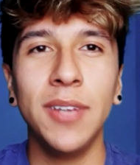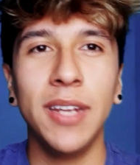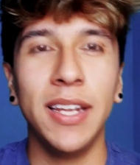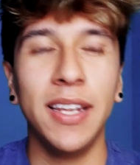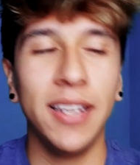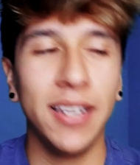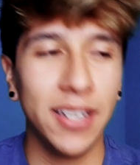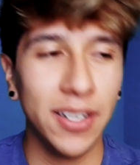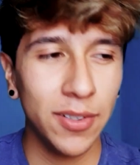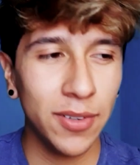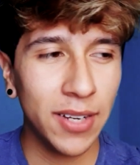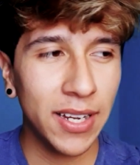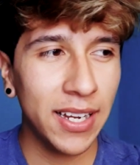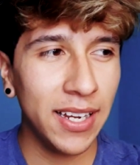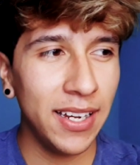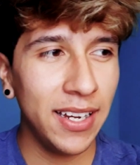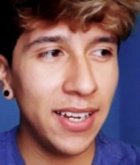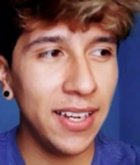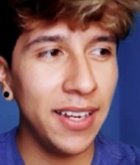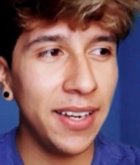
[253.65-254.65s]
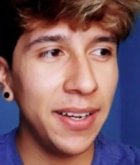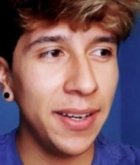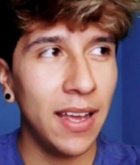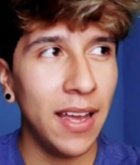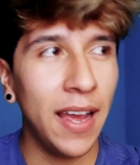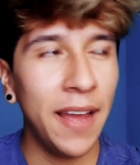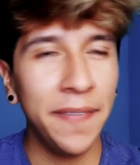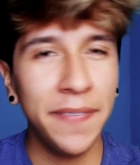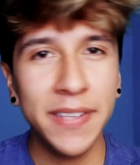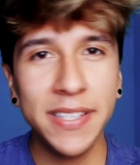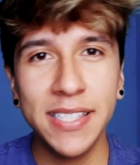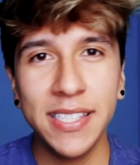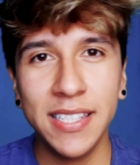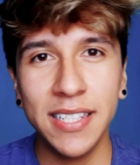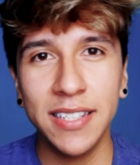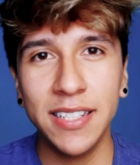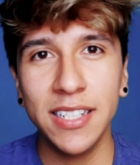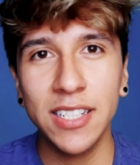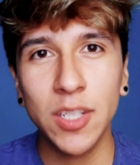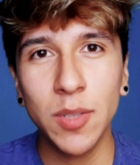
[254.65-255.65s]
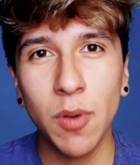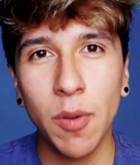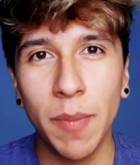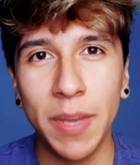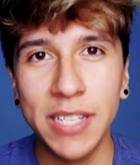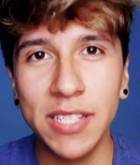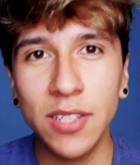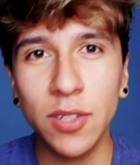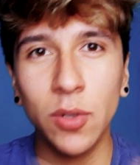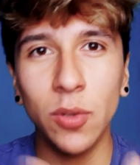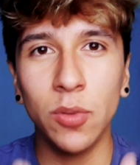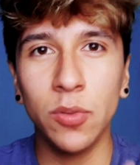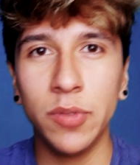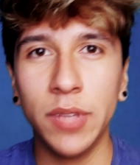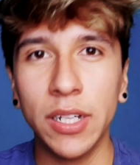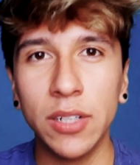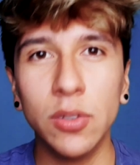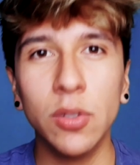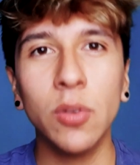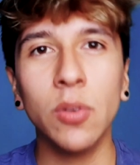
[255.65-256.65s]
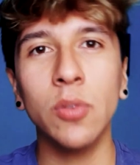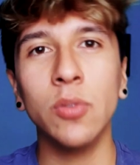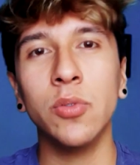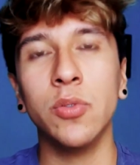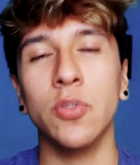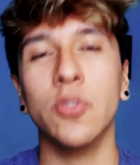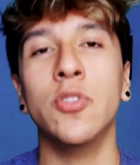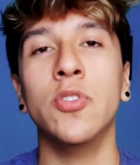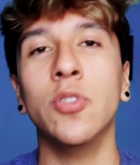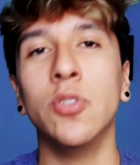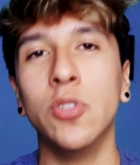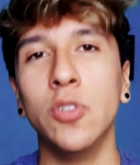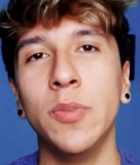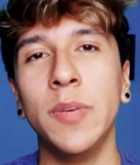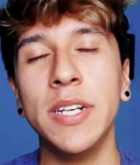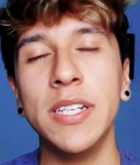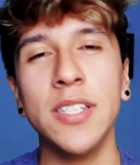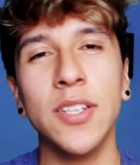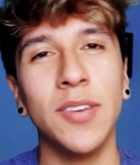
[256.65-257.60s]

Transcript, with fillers: Eh, creo que antes te sentías como más en contacto con tus youtubers,